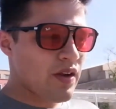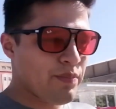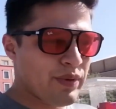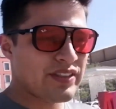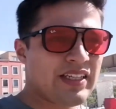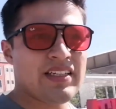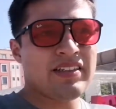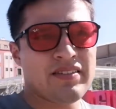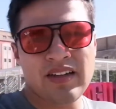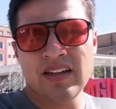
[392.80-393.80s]
pues sí,
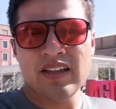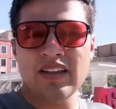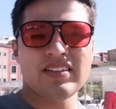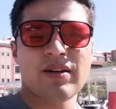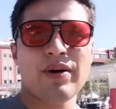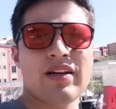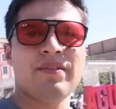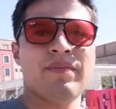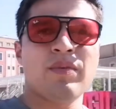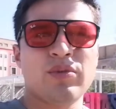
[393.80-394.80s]
de saber
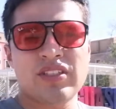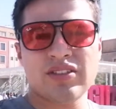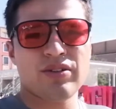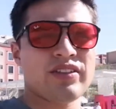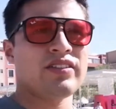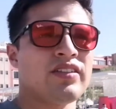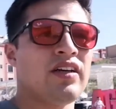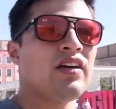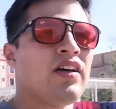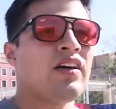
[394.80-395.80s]
muchas cosas.
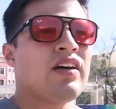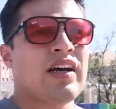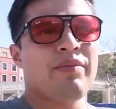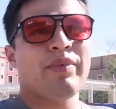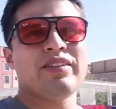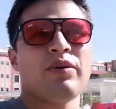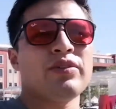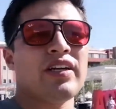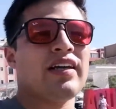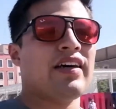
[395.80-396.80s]
Jamás vamos
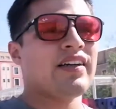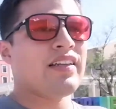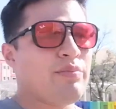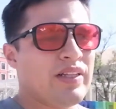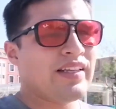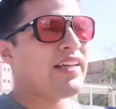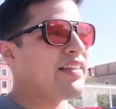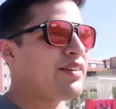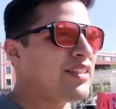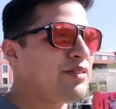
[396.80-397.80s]
a dejar de aprender,
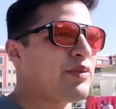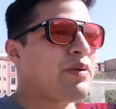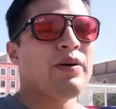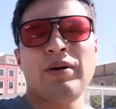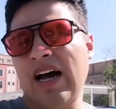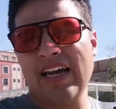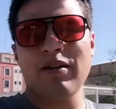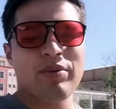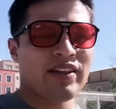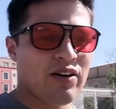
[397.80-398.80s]
entonces pues hay que
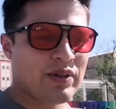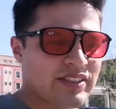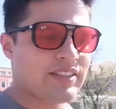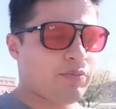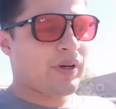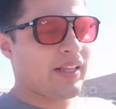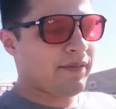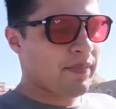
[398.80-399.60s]
aprender lo más que se pueda,